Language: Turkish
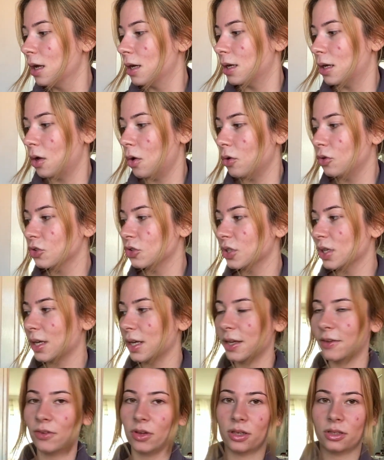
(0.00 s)
Ee, önce
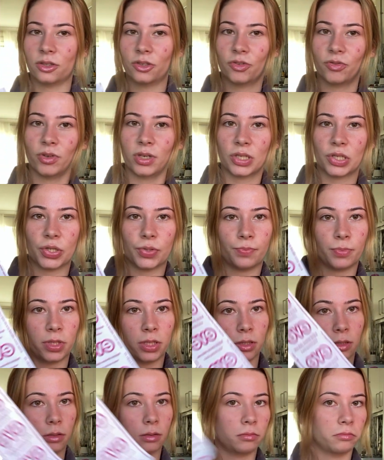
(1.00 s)
eve
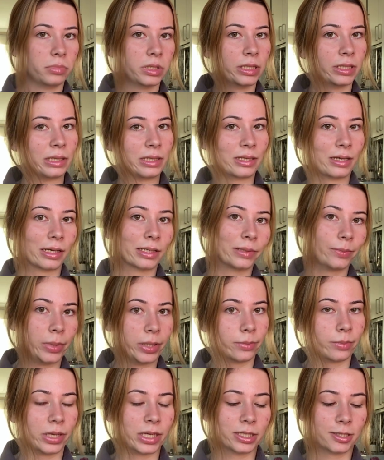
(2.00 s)
alışverişimi size takdim
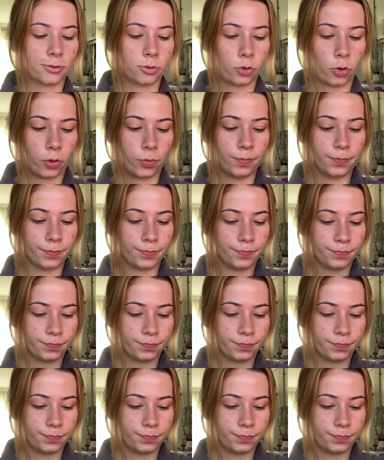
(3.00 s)
etmek istiyorum.